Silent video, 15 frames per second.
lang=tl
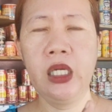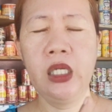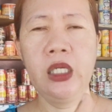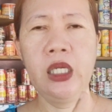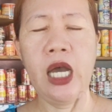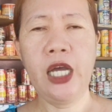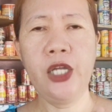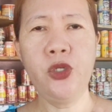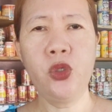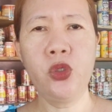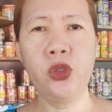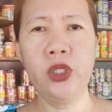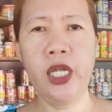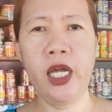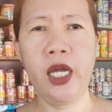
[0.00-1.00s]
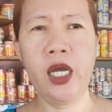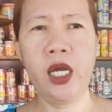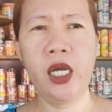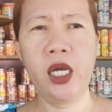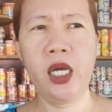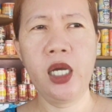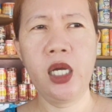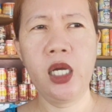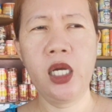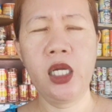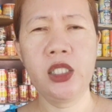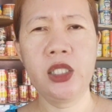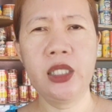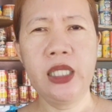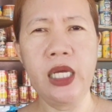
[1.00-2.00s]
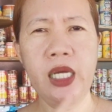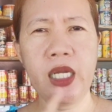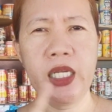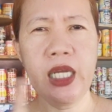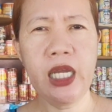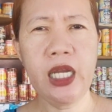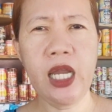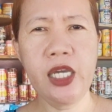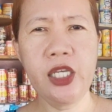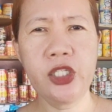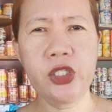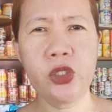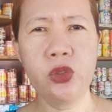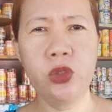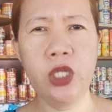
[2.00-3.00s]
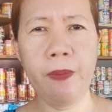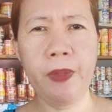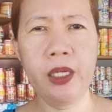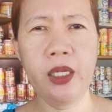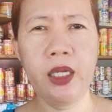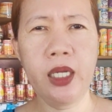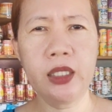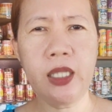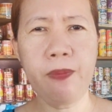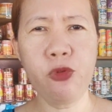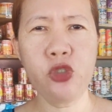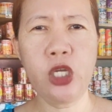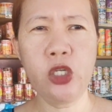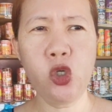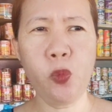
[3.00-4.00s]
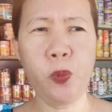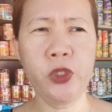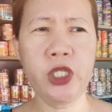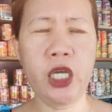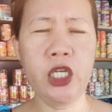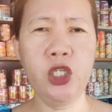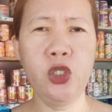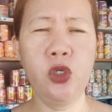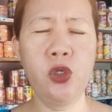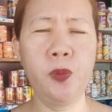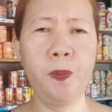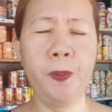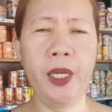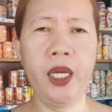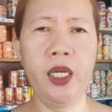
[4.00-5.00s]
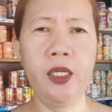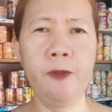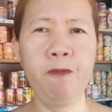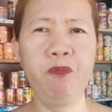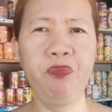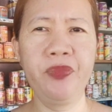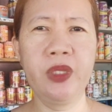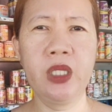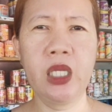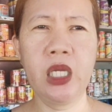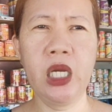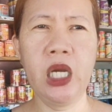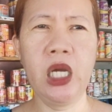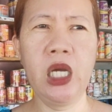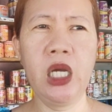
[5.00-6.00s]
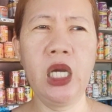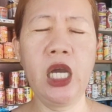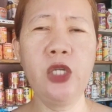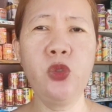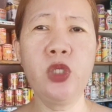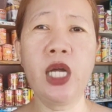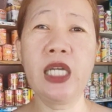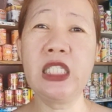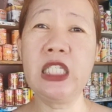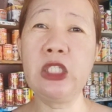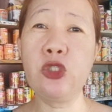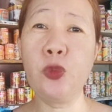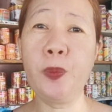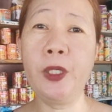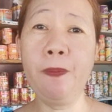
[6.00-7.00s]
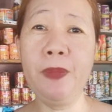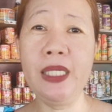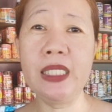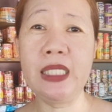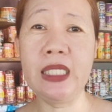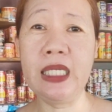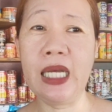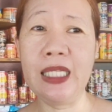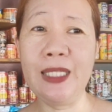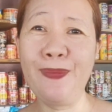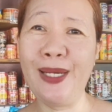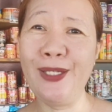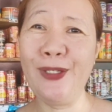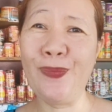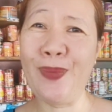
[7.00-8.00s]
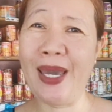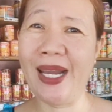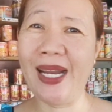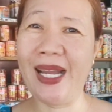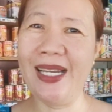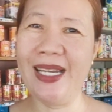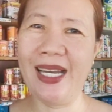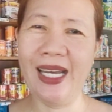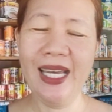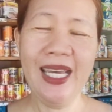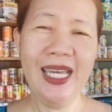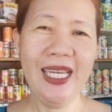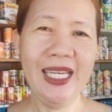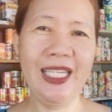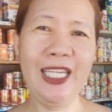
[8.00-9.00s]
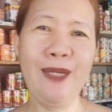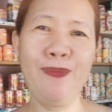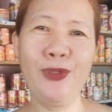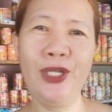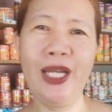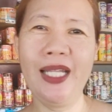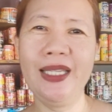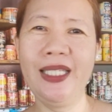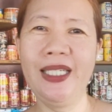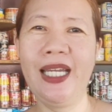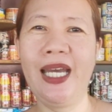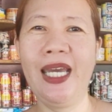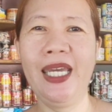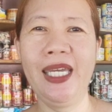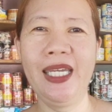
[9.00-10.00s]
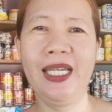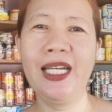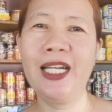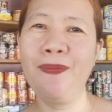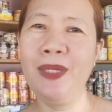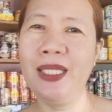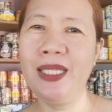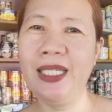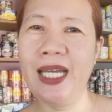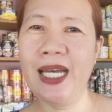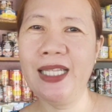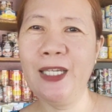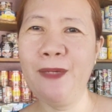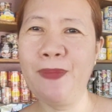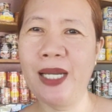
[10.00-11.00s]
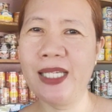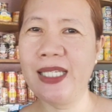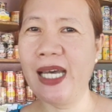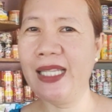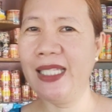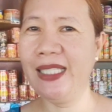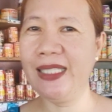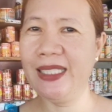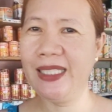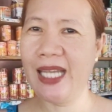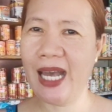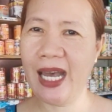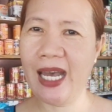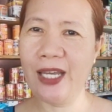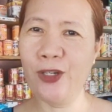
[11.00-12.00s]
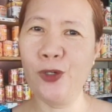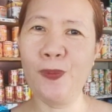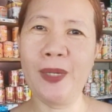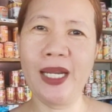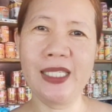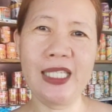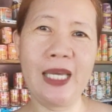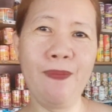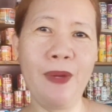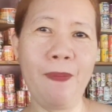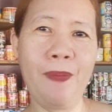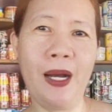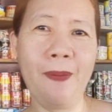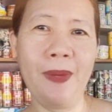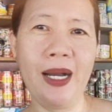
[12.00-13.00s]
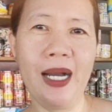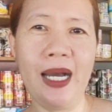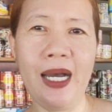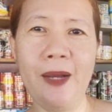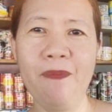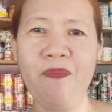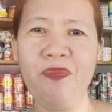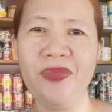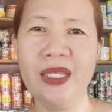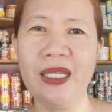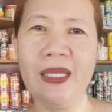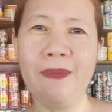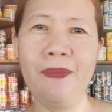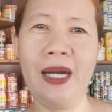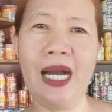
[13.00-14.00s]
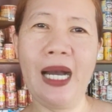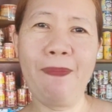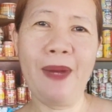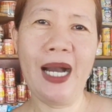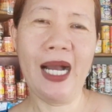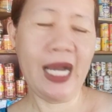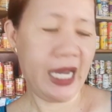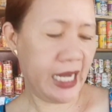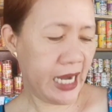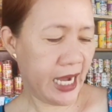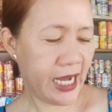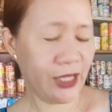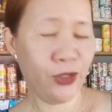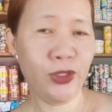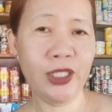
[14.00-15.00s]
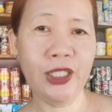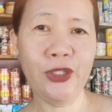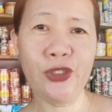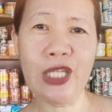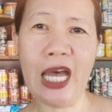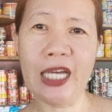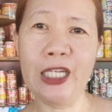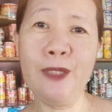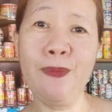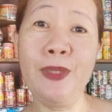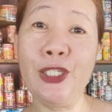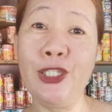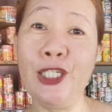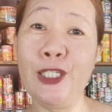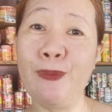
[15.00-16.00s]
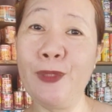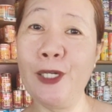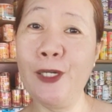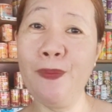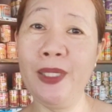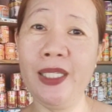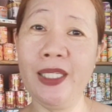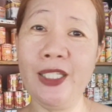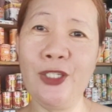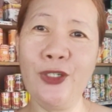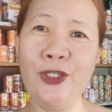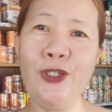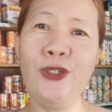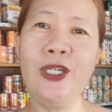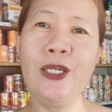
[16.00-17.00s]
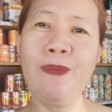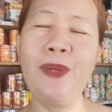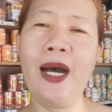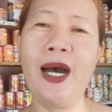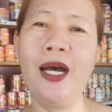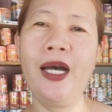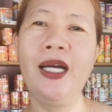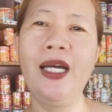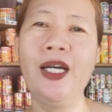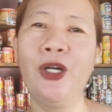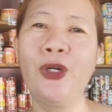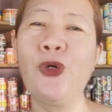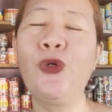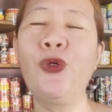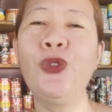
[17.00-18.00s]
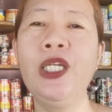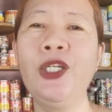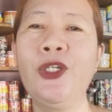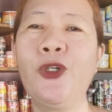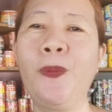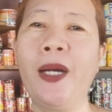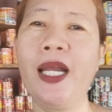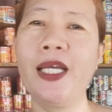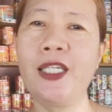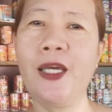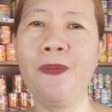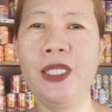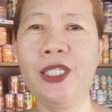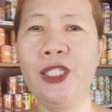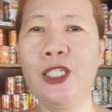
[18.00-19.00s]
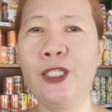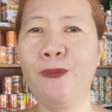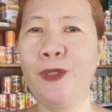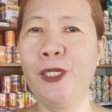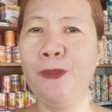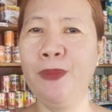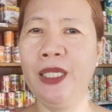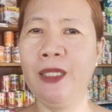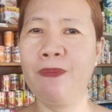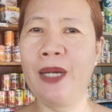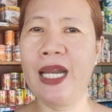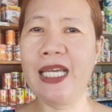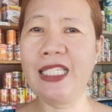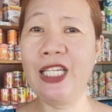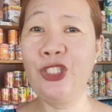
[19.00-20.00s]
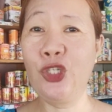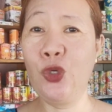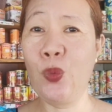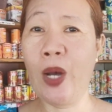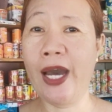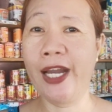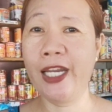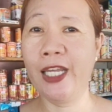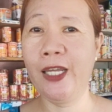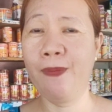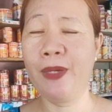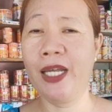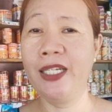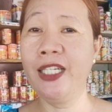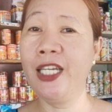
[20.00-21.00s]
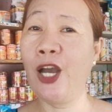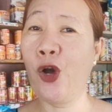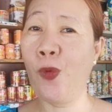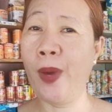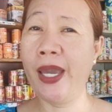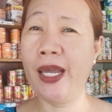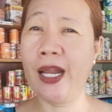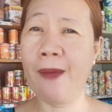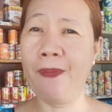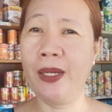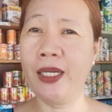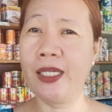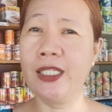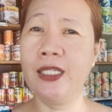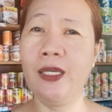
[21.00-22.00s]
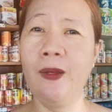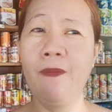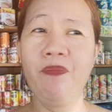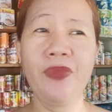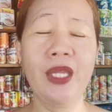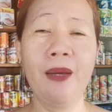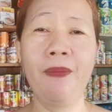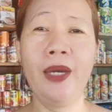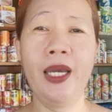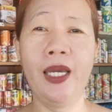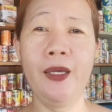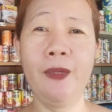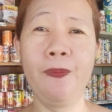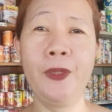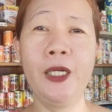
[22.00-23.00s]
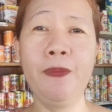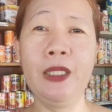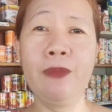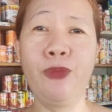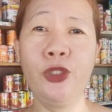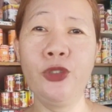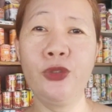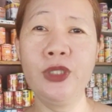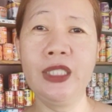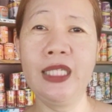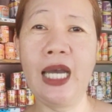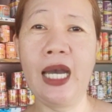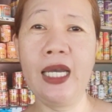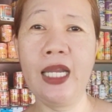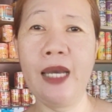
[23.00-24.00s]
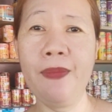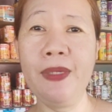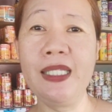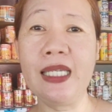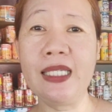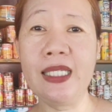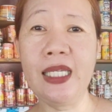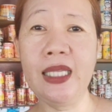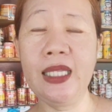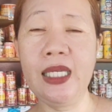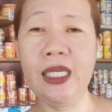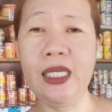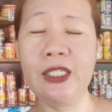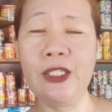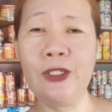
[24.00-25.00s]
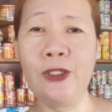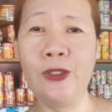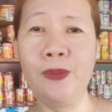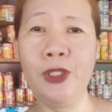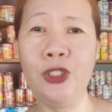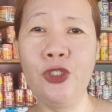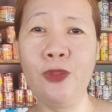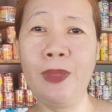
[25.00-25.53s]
na ano ko, na, na realize ko na pagkatapusan ko po siya i-open, uh, ano na kasi super busy na, di ba yung pera na iniipon natin ay gagamitin natin para sa ating tindahan o para sa iba pang mga mga pangangailangan. Tulad dito sa akin business permit. So, yung iba, kukunin ko para sa business permit, para sa January, para hindi na ako mahirapan kasi may permit po itong tindahan namin sa city. So, medyo